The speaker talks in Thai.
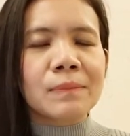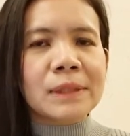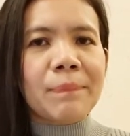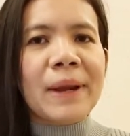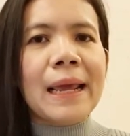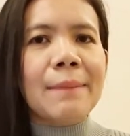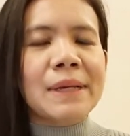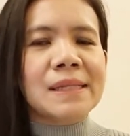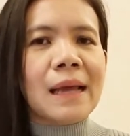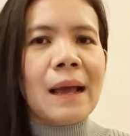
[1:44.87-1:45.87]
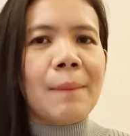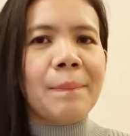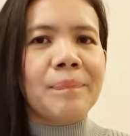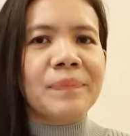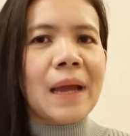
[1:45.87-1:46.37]
สเปรย์มันจะ
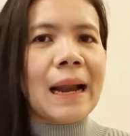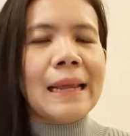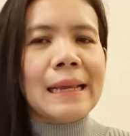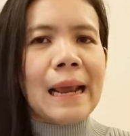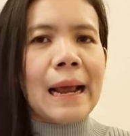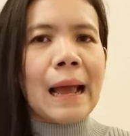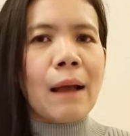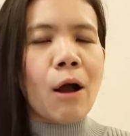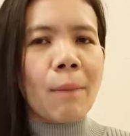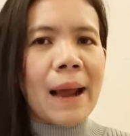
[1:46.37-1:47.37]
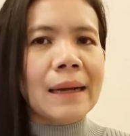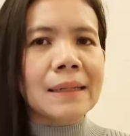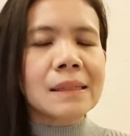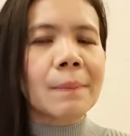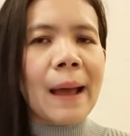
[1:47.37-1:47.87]
อะไรอย่างเงี้ยนะคะ ออกมาเล
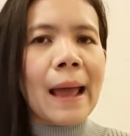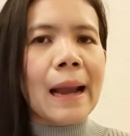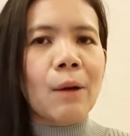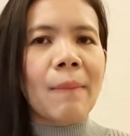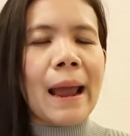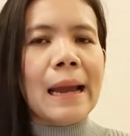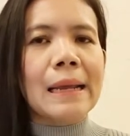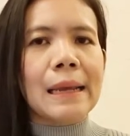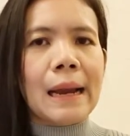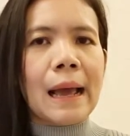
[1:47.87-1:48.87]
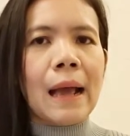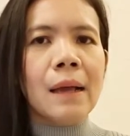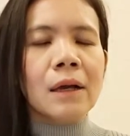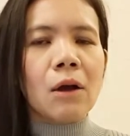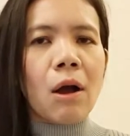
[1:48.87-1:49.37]
อะเสื้อผ้าเราไหมอะไรเงี้ยนะคะ
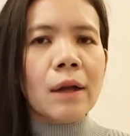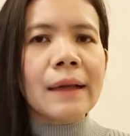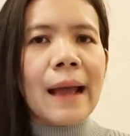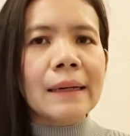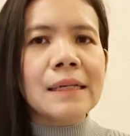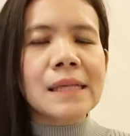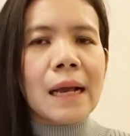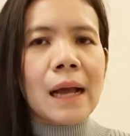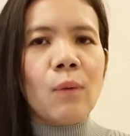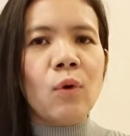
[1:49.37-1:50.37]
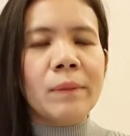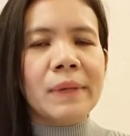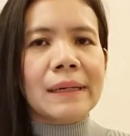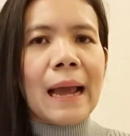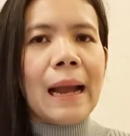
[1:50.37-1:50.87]
ก็ค่อนข้างที่จะกังวลเห
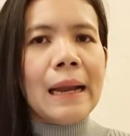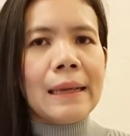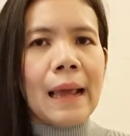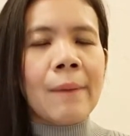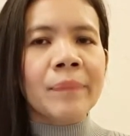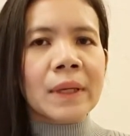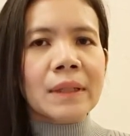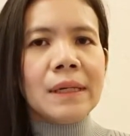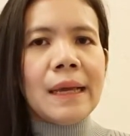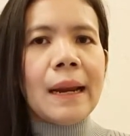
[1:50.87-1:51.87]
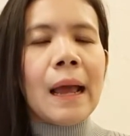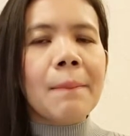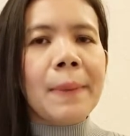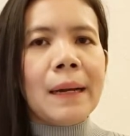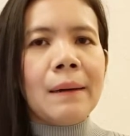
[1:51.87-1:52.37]
มือนกันอะไรเงี้ย ทีเนี้ยถ้า
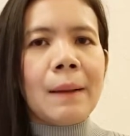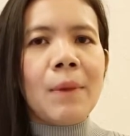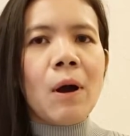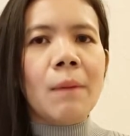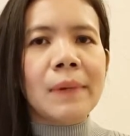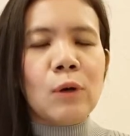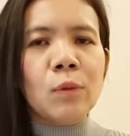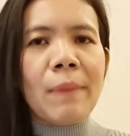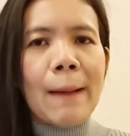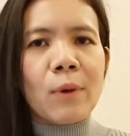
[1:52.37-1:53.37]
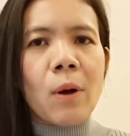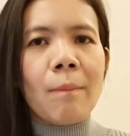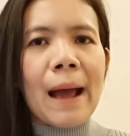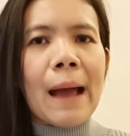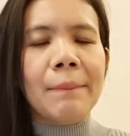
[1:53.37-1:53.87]
เป็นน้ำหอมในรูปแบบของ
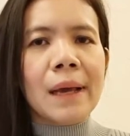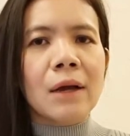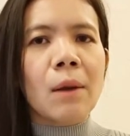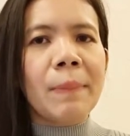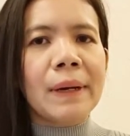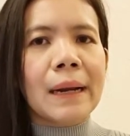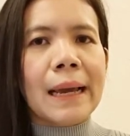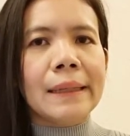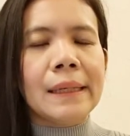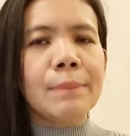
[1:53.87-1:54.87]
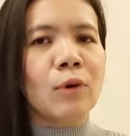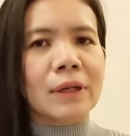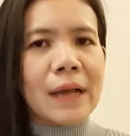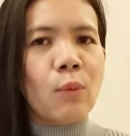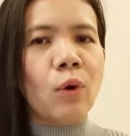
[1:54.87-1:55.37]
บาร์มเนี่ย ก็เป็นอะไรที่หมด
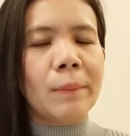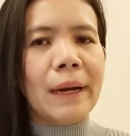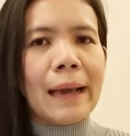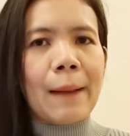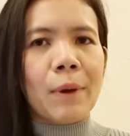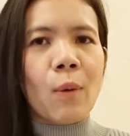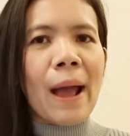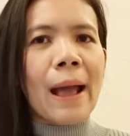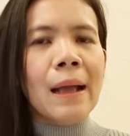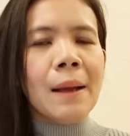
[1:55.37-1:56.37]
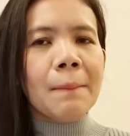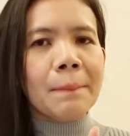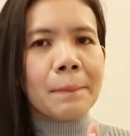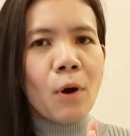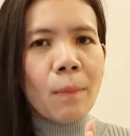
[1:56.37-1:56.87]
กังวลไปเลยค่ะ เพราะว่า
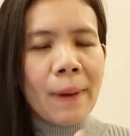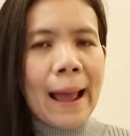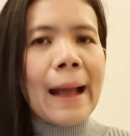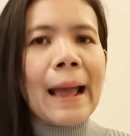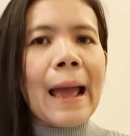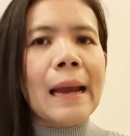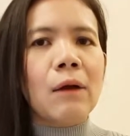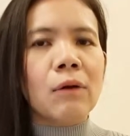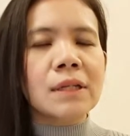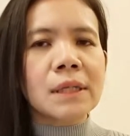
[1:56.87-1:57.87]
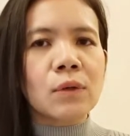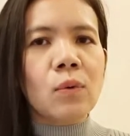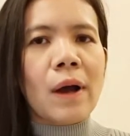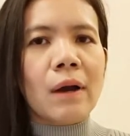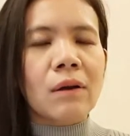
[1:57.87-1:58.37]
พกพาง่ายแล้วก็สะด
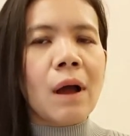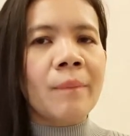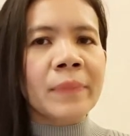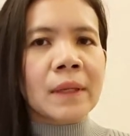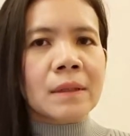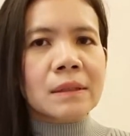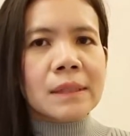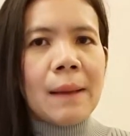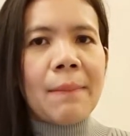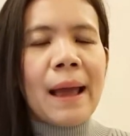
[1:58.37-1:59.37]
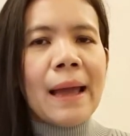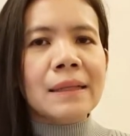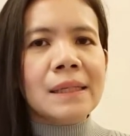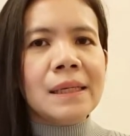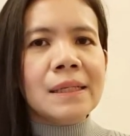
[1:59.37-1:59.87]
วกแล้วก็สามารถ
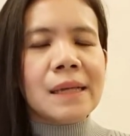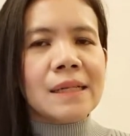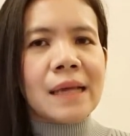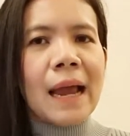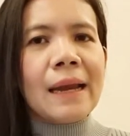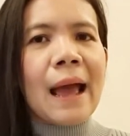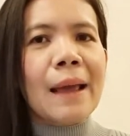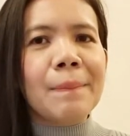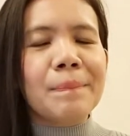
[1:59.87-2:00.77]
ที่จะใช้ได้